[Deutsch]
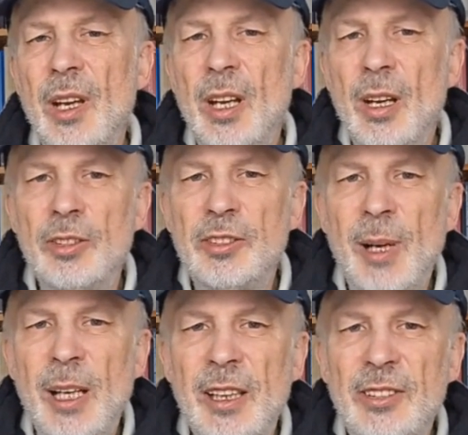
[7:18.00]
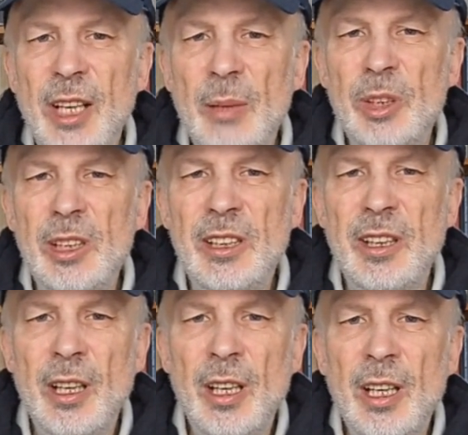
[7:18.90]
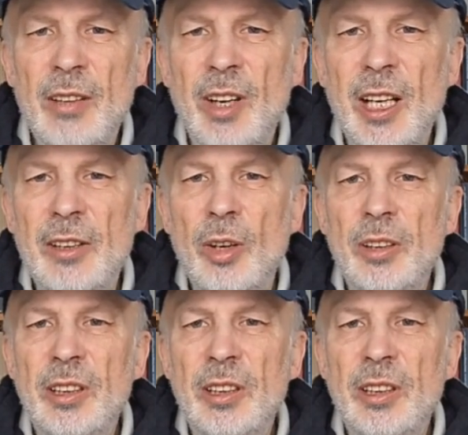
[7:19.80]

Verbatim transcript: Und zwar deshalb nicht, weil Gott